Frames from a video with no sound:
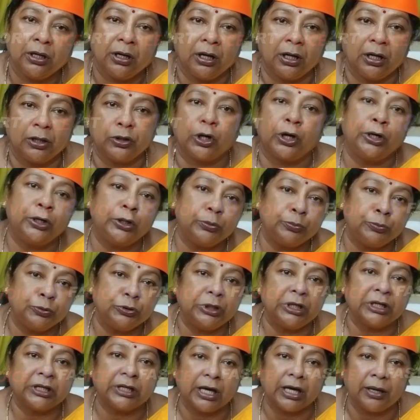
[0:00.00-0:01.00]
নরেন্দ্র
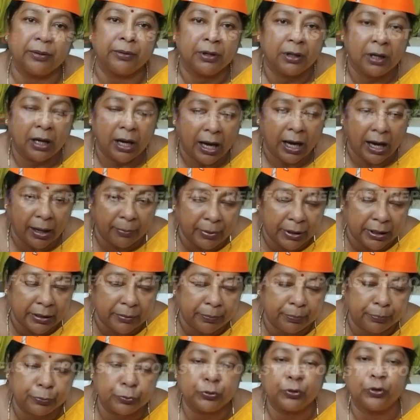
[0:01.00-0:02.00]
মোদীকে আবার
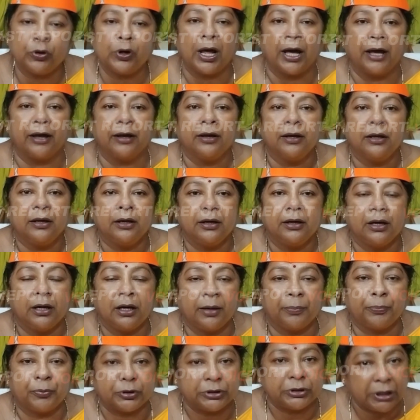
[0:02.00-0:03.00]
পুনরায়
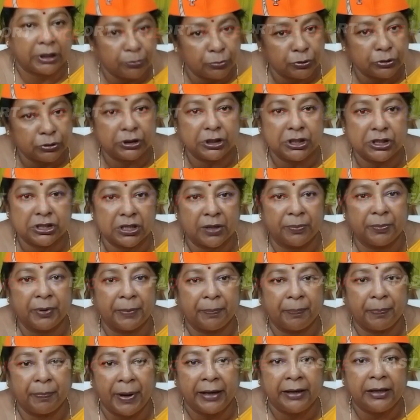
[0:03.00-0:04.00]
প্রধানমন্ত্রী হিসেবে
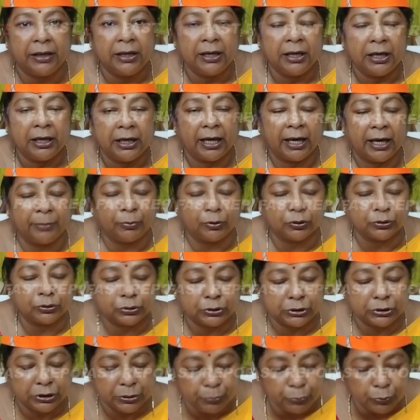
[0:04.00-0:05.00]
পাই এবং
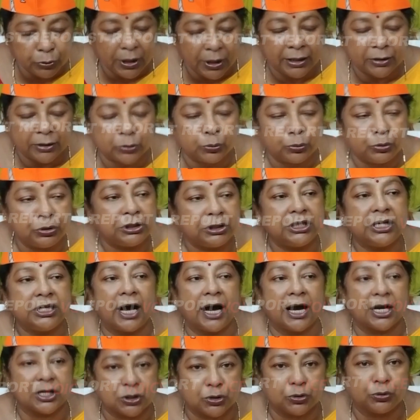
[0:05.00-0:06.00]
পুরা দুটি
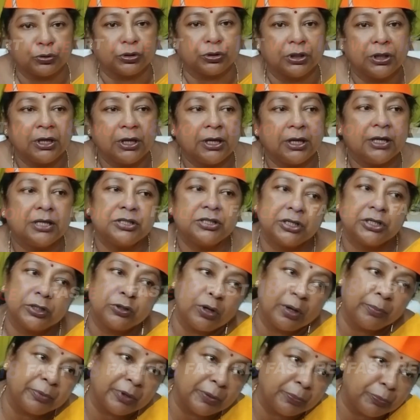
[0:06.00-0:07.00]
আসন যেন
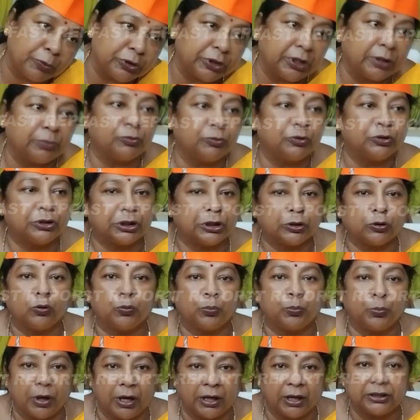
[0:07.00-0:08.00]
আমরা প্রধানমন্ত্রীকে
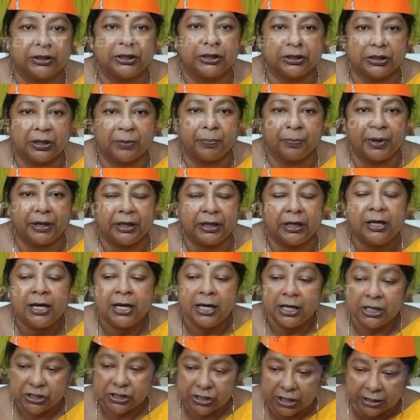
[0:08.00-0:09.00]
উপহার দিতে পারি
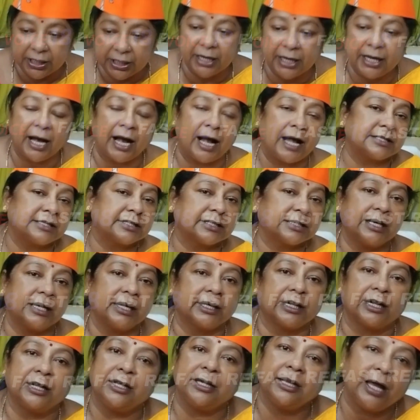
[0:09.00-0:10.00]
সেটাই আজকে
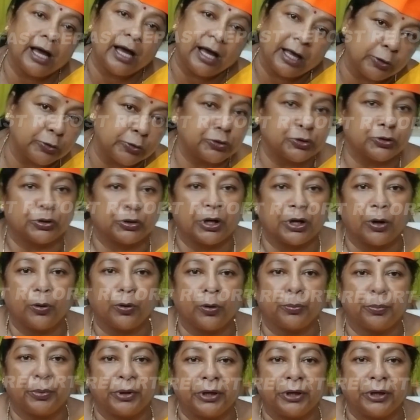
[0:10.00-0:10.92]
এখানে আলোচনা হবে